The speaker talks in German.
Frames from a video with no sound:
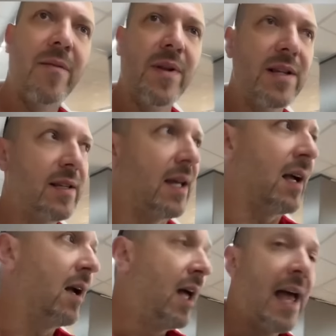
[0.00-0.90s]
Milch
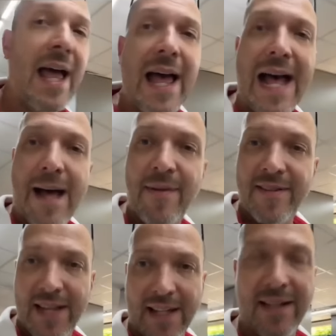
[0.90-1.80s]
trinken. Aber
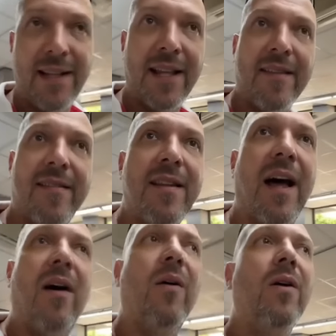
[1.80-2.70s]
sie hatten letztens
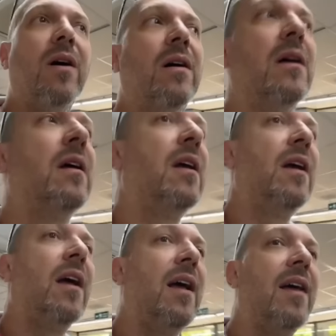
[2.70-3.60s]
auch
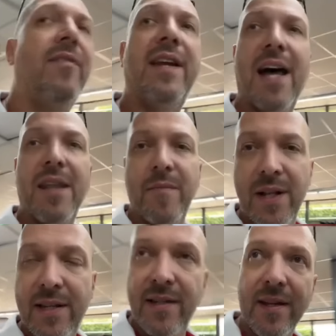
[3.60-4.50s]
äh, vegane
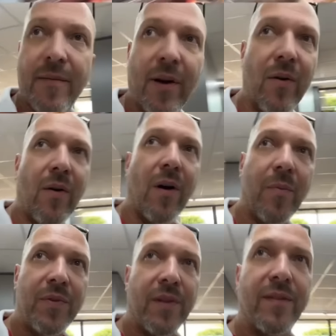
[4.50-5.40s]
Milch hier. Mal gucken, ob
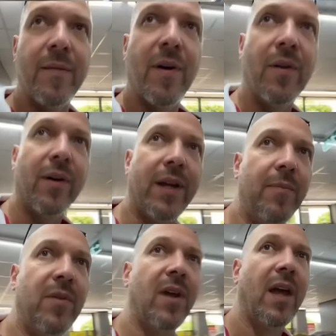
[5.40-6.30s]
es es immer noch
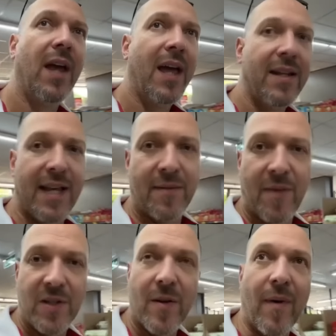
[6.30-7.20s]
gibt. Die hatten
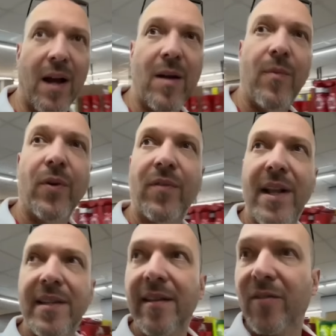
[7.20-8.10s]
manchmal im Angebot
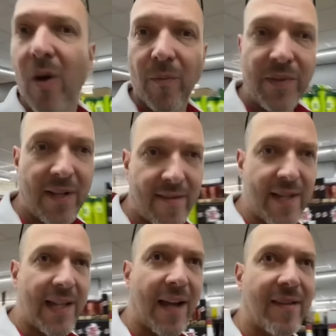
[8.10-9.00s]
welche. Das kommt jetzt
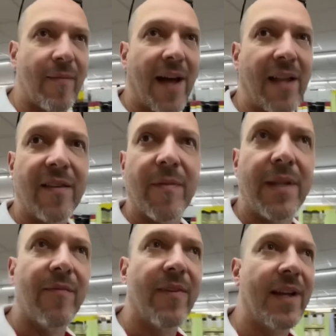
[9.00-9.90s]
hier langsam alles mit
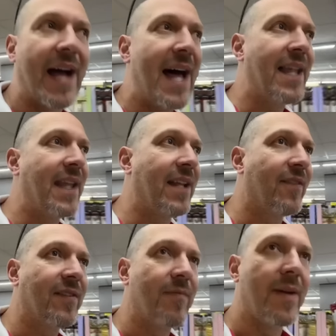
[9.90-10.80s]
dem Veganen
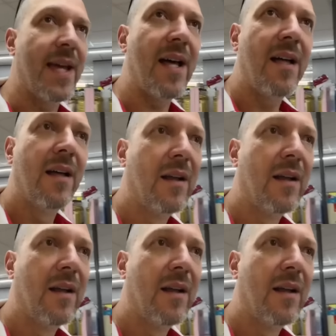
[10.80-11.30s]
etwas mehr.